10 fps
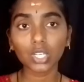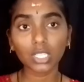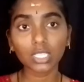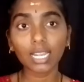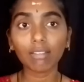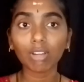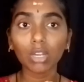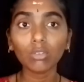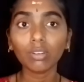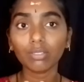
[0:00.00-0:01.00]
c అయిన
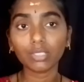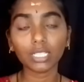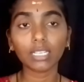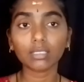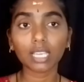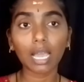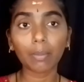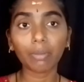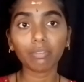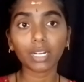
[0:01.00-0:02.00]
వాళ్ళు ఫిఫ్టీన్ డేస్
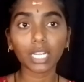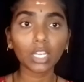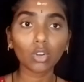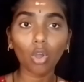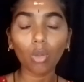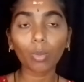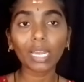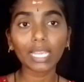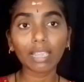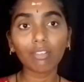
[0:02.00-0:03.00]
గ్యాప్ ఇవ్వండి
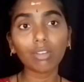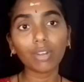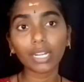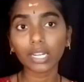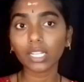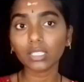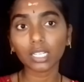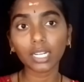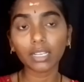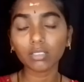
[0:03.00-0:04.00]
నార్మల్ అయ్యే వాళ్ళు వెంటనే
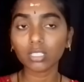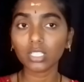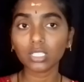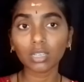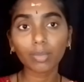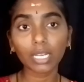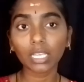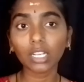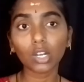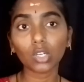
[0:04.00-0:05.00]
త్రీ డేస్ నుంచే
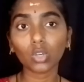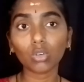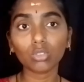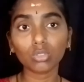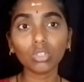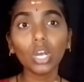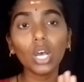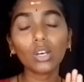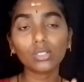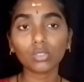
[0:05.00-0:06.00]
మనకి కట్టుకోవచ్చు
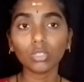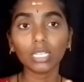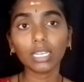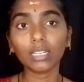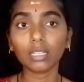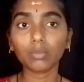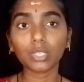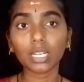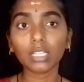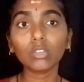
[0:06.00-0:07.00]
సో ఈ
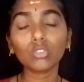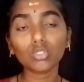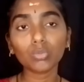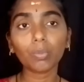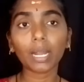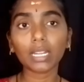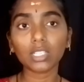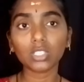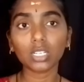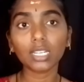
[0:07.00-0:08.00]
టిప్స్ అనేది కొంచెం
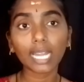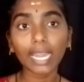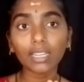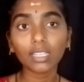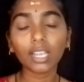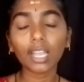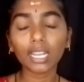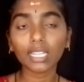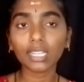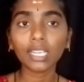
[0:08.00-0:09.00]
పాటించండి టైట్గా
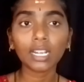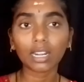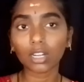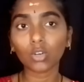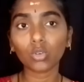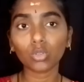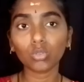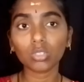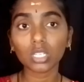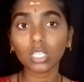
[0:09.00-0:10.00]
అనేది
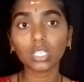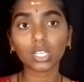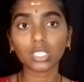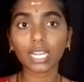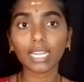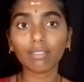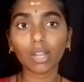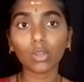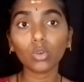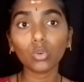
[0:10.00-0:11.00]
కట్టకూడదు c అయిన
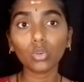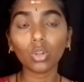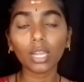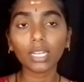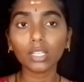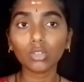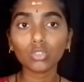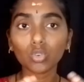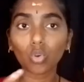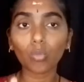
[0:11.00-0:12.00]
వాళ్ళు కుట్ల అనేది
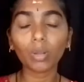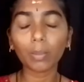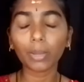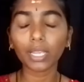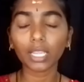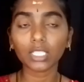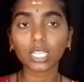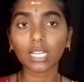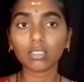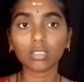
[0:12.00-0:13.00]
కొంచెం ఓపెన్ అప్ అయ్యే
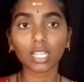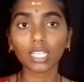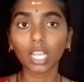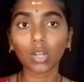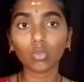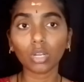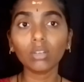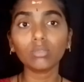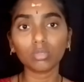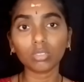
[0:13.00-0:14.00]
ఛాన్సెస్ అనేది
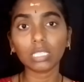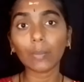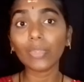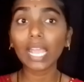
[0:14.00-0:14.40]
ఎక్కువగా ఉంటుంది